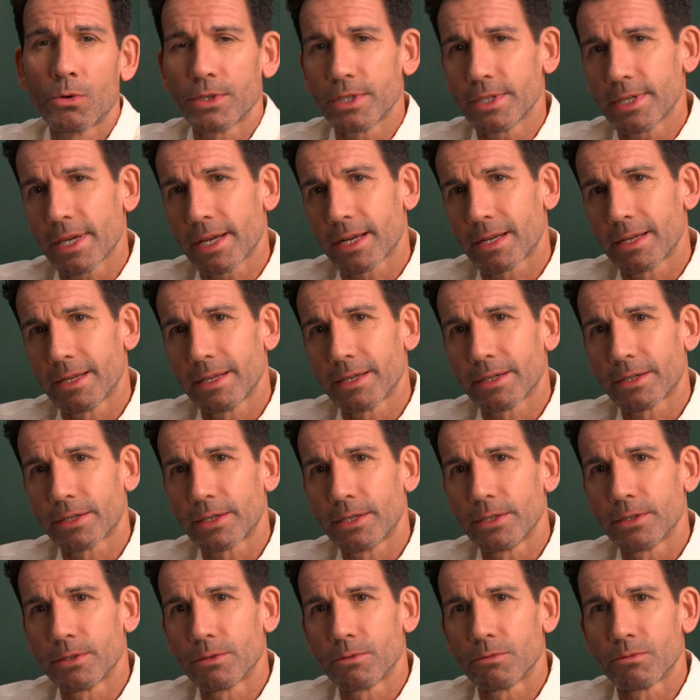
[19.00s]
Und ich erkläre
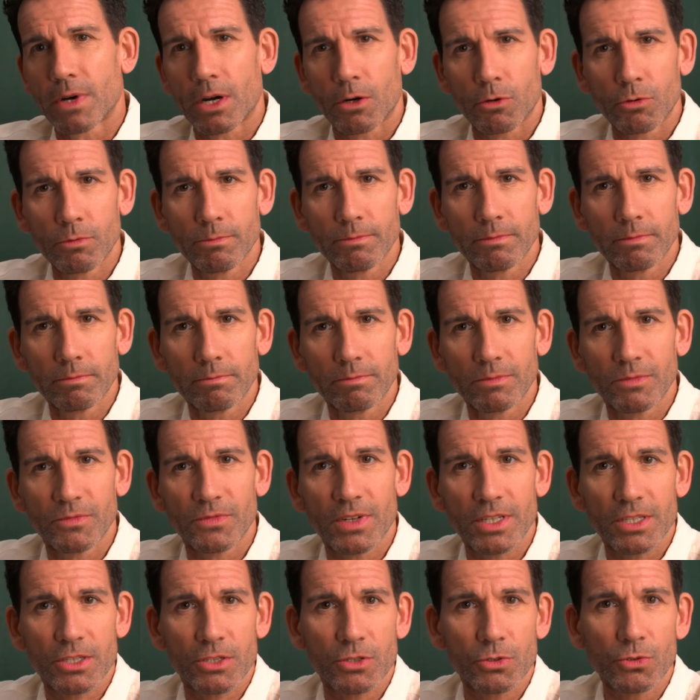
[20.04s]
Ihnen, warum,
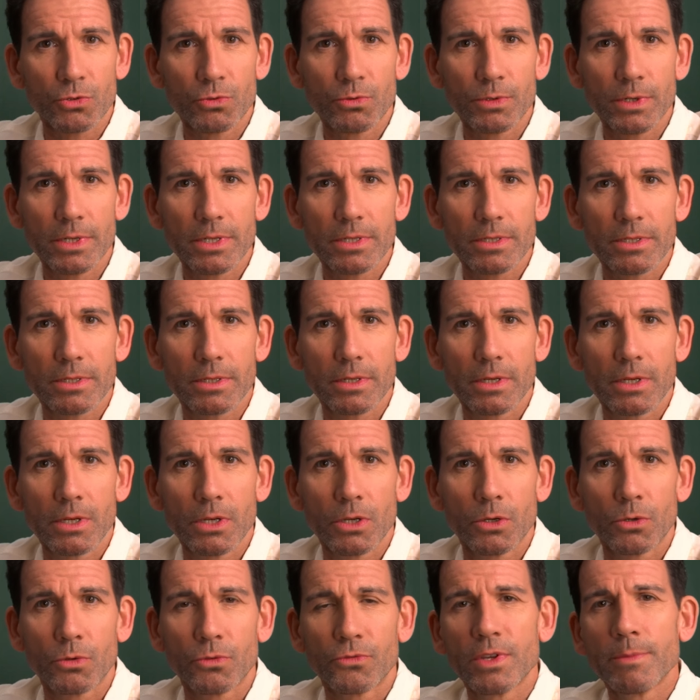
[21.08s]
was zu tun ist
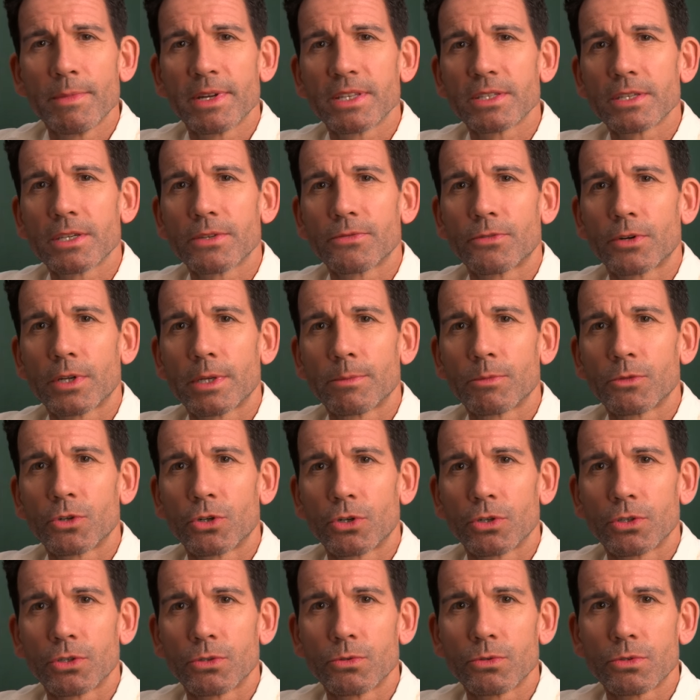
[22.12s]
und wie man sich vor dem
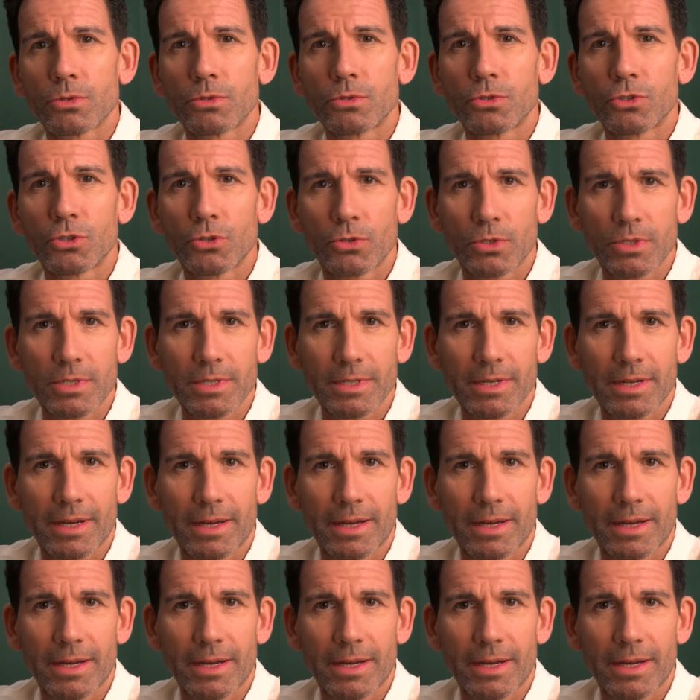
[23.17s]
Keuchhusten schützen